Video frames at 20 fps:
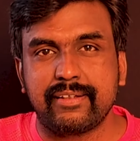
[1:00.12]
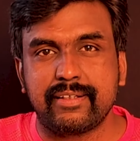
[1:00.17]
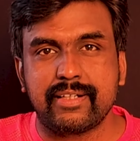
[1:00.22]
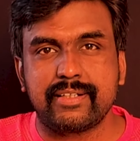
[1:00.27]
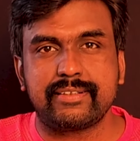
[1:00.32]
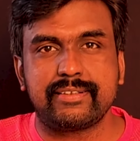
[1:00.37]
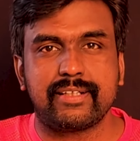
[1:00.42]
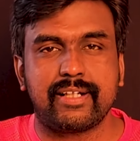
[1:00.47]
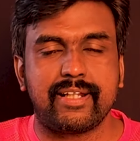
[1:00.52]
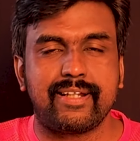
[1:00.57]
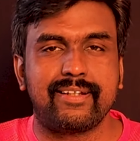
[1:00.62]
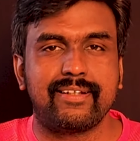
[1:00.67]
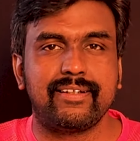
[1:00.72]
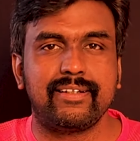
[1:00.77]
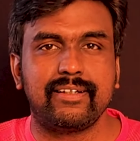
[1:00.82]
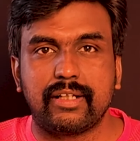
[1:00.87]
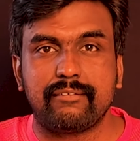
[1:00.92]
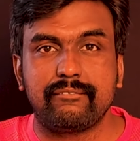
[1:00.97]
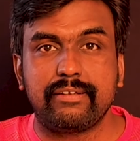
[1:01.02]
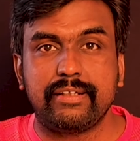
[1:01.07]
அதிர்ச்சி அளிக்குது
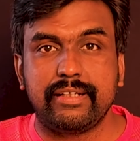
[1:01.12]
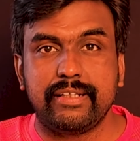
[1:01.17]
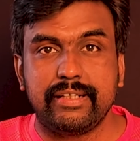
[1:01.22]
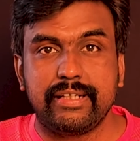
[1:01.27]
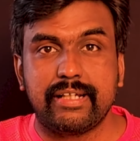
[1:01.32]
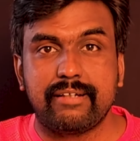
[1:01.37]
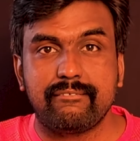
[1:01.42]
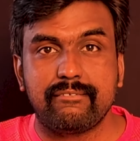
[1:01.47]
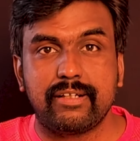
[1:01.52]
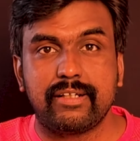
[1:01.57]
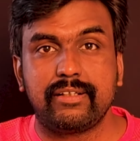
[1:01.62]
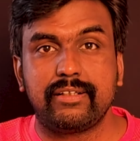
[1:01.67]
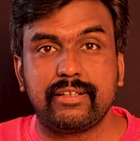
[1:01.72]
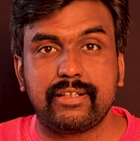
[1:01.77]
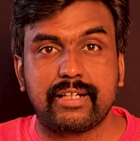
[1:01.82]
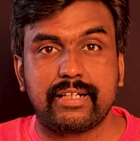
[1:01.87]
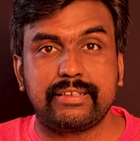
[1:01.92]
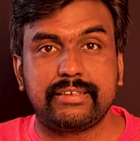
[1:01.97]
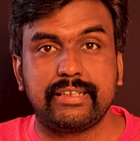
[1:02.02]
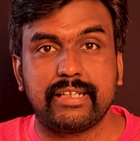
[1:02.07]
அதாவது இந்தியாவிலேருந்து
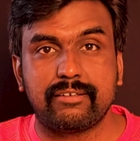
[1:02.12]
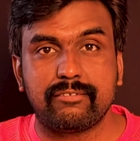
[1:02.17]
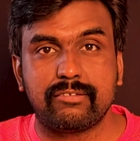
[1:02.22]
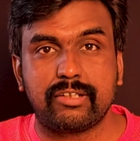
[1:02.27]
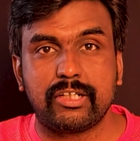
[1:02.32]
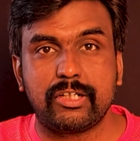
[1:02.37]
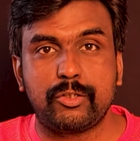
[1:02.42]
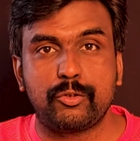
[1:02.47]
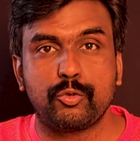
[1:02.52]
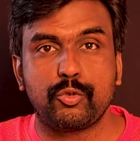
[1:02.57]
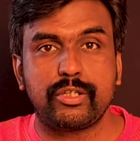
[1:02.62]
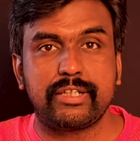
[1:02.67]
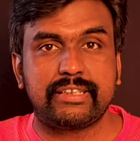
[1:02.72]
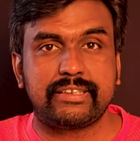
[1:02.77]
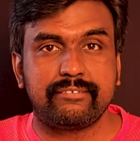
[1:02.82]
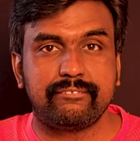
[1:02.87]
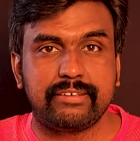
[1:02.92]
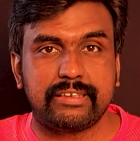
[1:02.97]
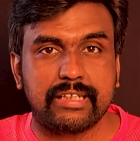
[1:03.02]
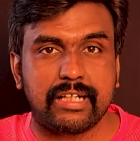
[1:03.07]
ரஷ்யாவுக்கு
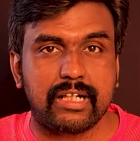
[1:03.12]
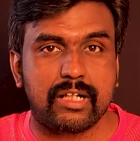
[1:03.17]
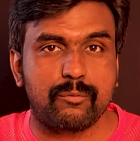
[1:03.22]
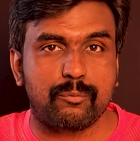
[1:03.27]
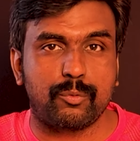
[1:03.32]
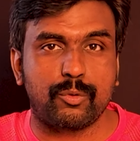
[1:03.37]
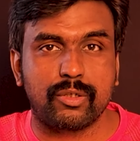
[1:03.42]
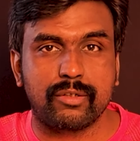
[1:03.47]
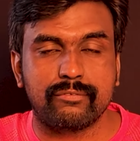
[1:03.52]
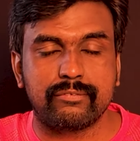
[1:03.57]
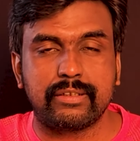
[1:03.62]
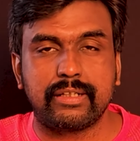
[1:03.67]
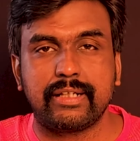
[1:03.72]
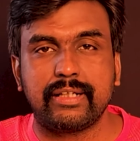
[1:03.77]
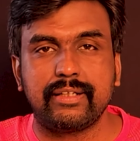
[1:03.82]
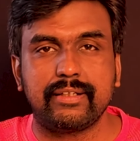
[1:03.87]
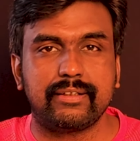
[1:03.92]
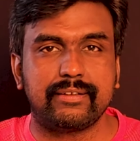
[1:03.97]
டூரிஸ்ட் விசாவில் போனவங்க